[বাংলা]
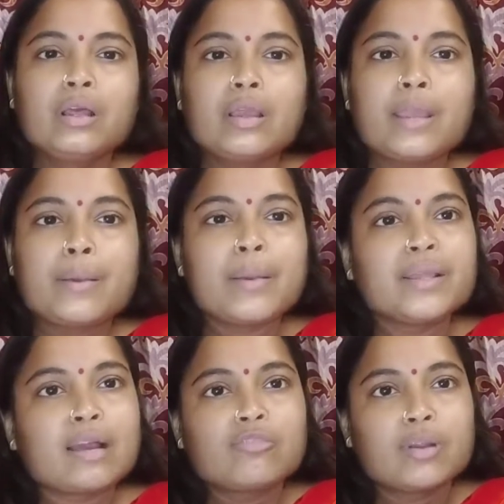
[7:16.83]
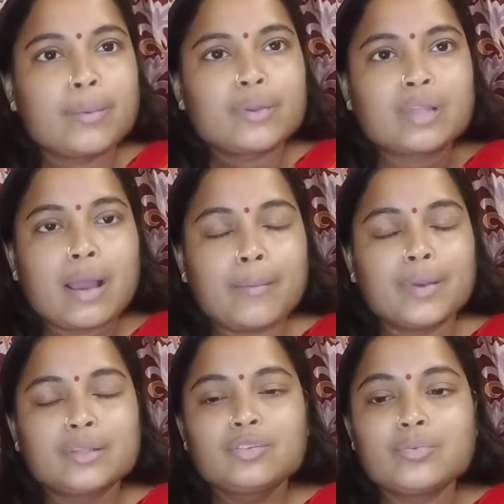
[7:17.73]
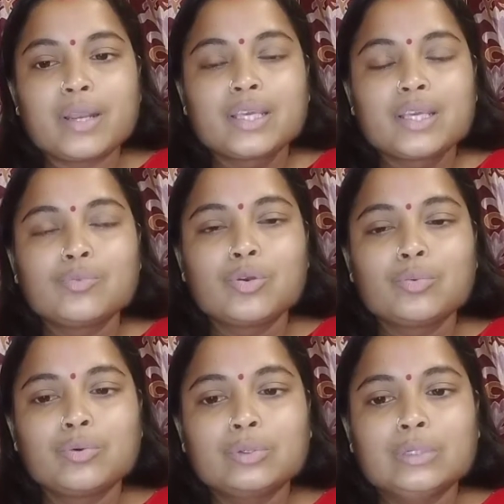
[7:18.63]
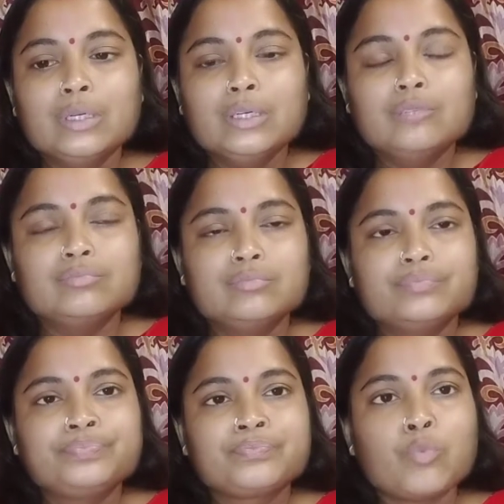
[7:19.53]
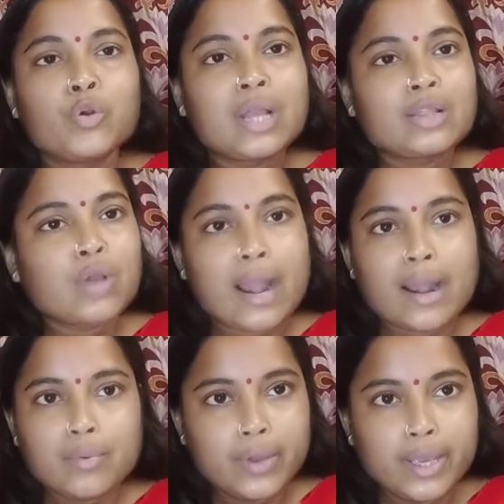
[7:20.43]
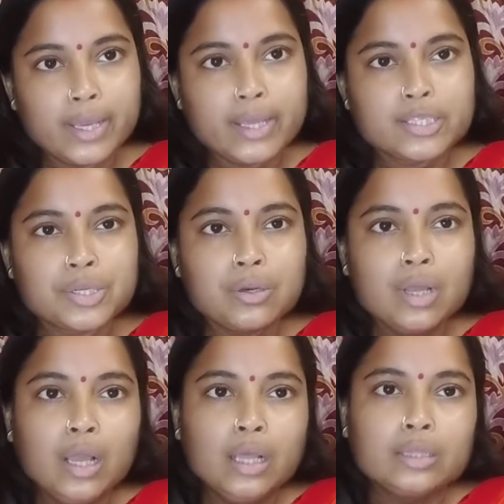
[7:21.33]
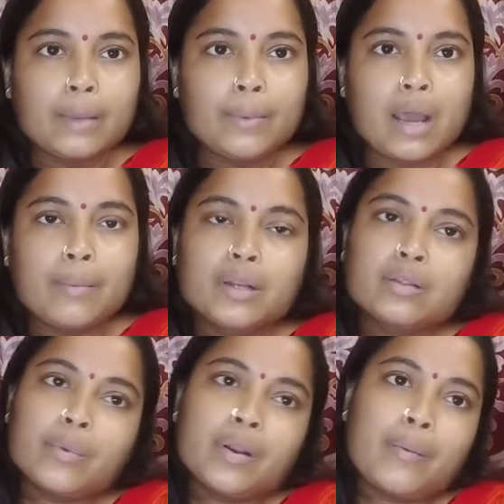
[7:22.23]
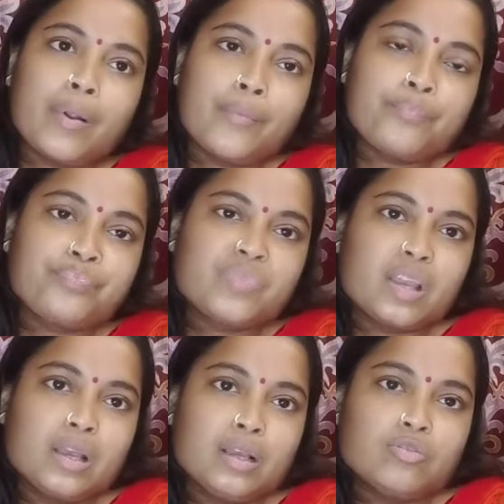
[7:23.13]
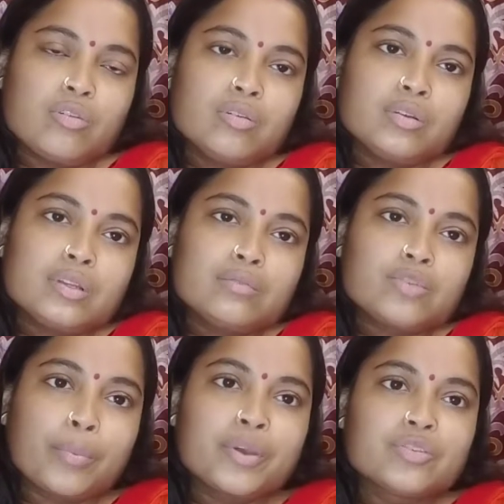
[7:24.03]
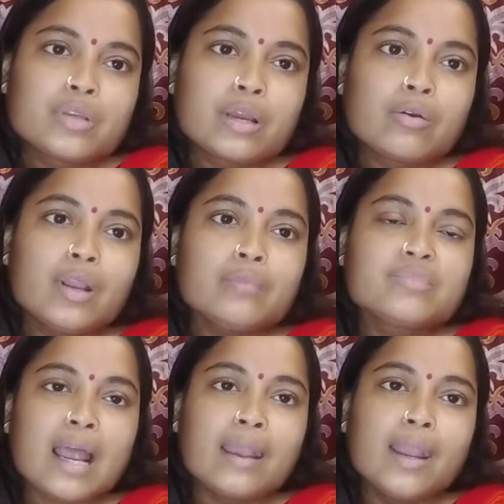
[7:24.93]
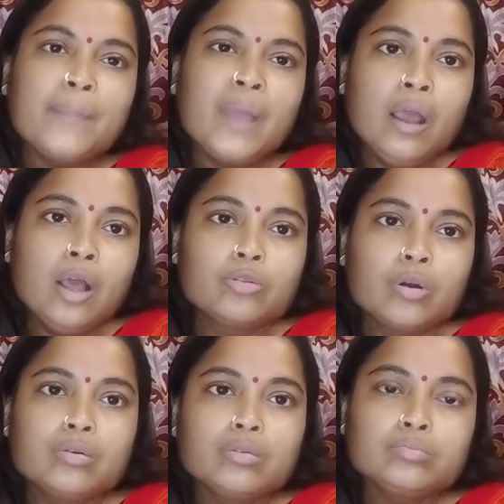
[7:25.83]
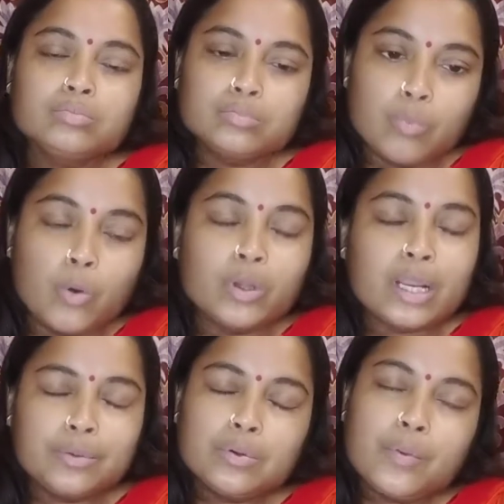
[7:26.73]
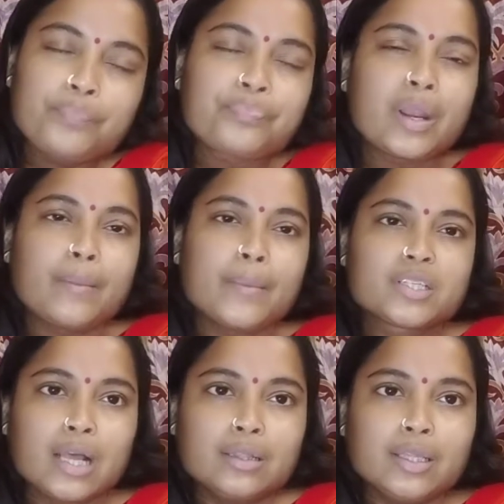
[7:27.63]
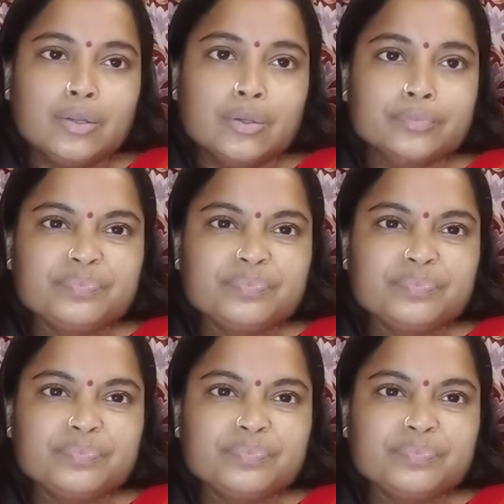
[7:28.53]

এইভাবেই দেখো না আমার আমার তো মানে কি বলবো মনটা তো খারাপ হয়েই গেছিলো তারপর আবার তারপর আবার যখন সব কিছু ই করলাম জানলাম তখন মনটা একটু মানে আমার শান্তি এলো